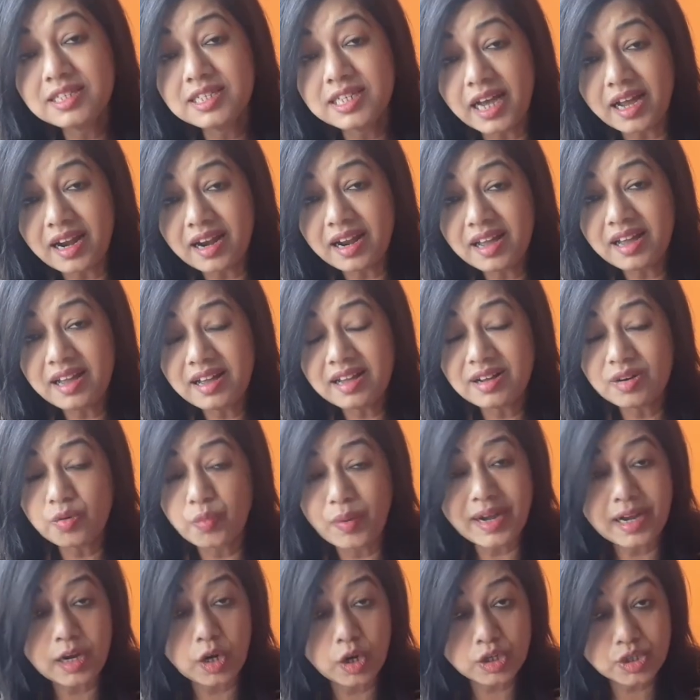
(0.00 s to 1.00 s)
যারা
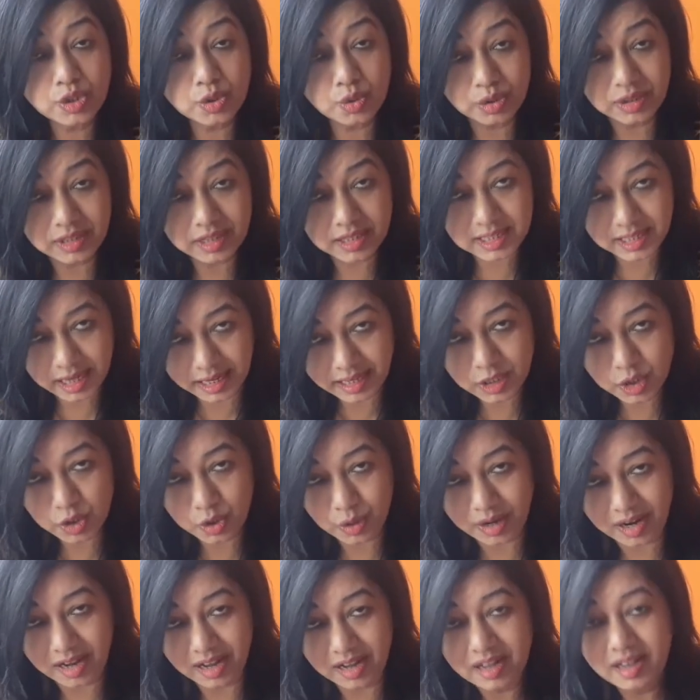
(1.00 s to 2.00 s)
ওয়েট লস করতে
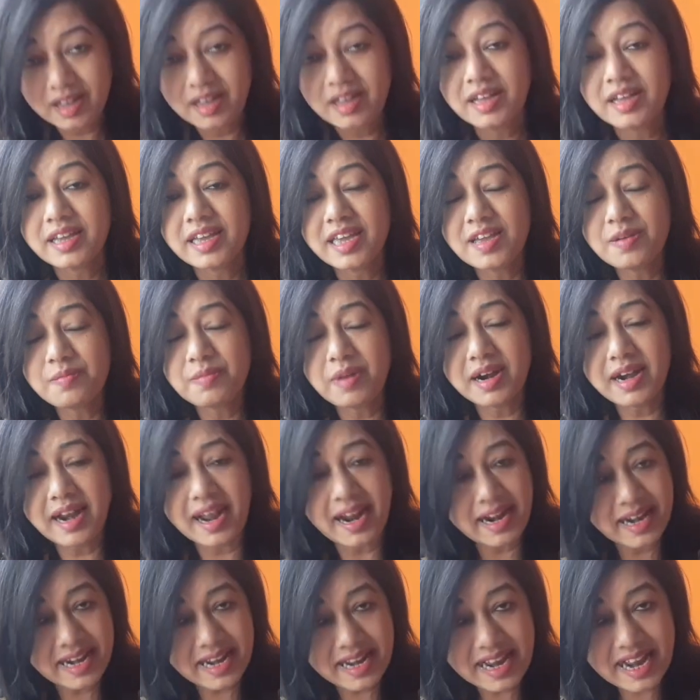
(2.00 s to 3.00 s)
চাইছো না কিংবা
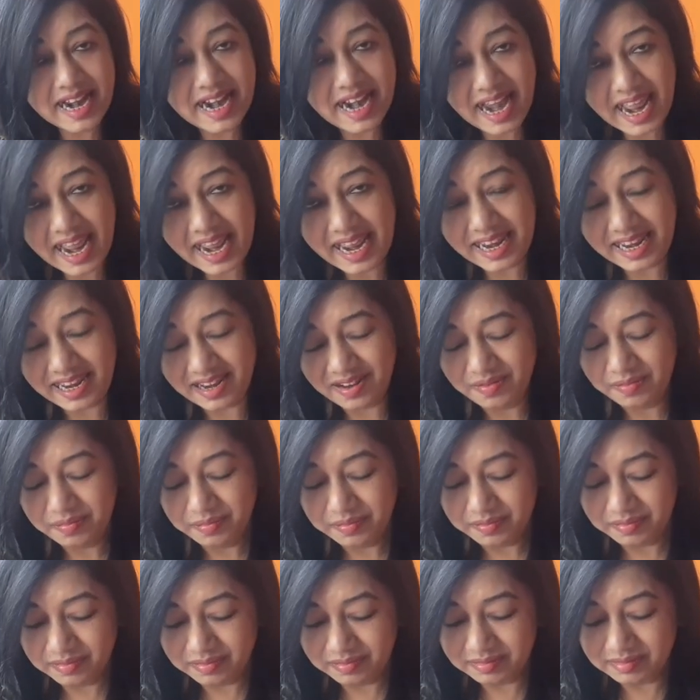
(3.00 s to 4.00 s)
ডায়েটিংয়ে নেই
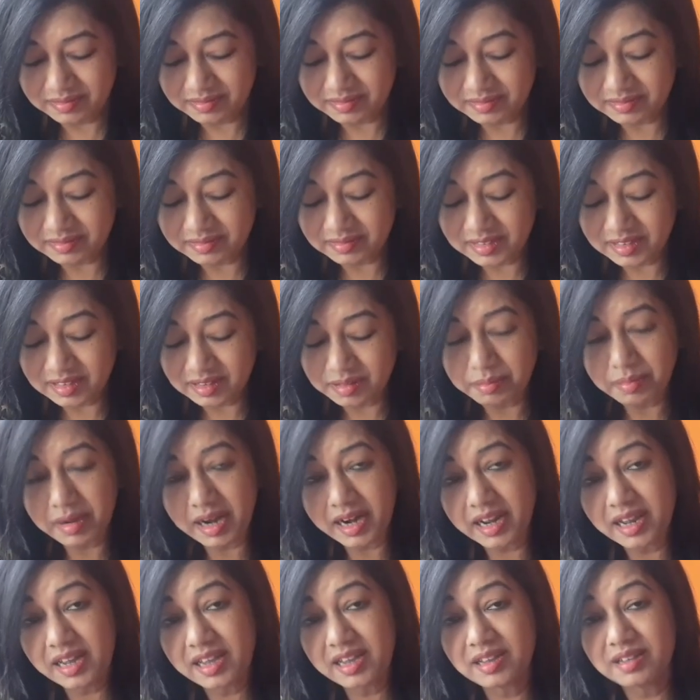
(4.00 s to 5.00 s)

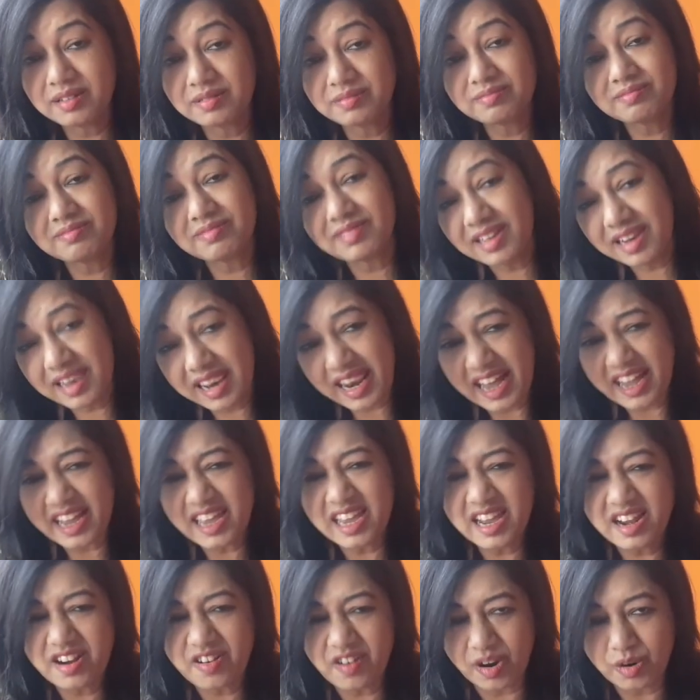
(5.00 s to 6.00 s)
মানে
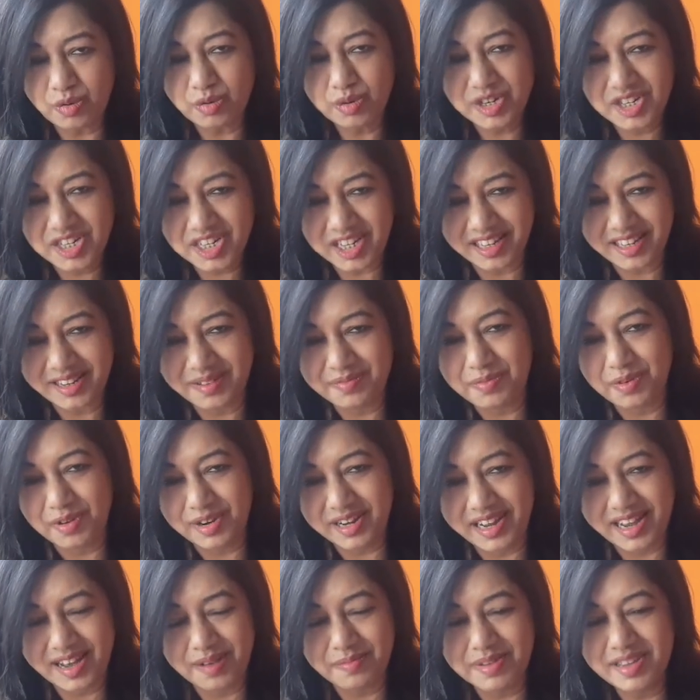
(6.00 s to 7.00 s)
লাকি ক্রাউড যাদের
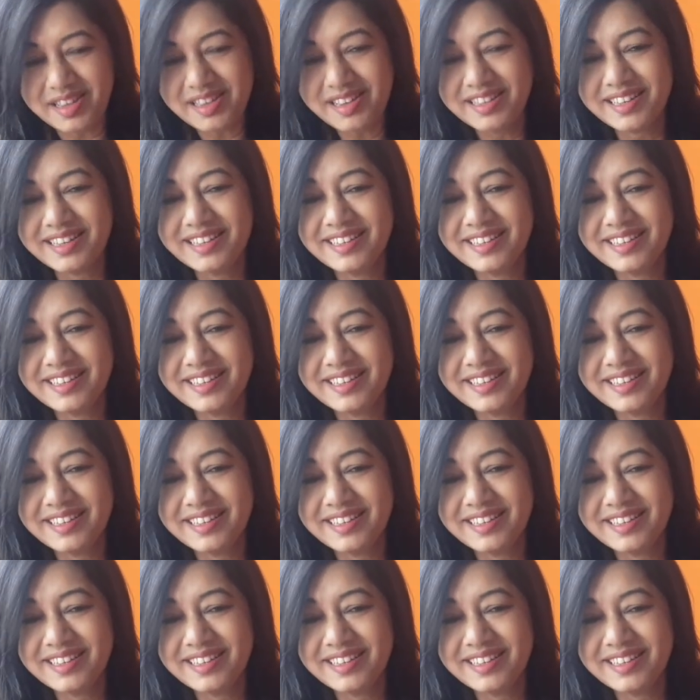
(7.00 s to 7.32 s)
বলি আমি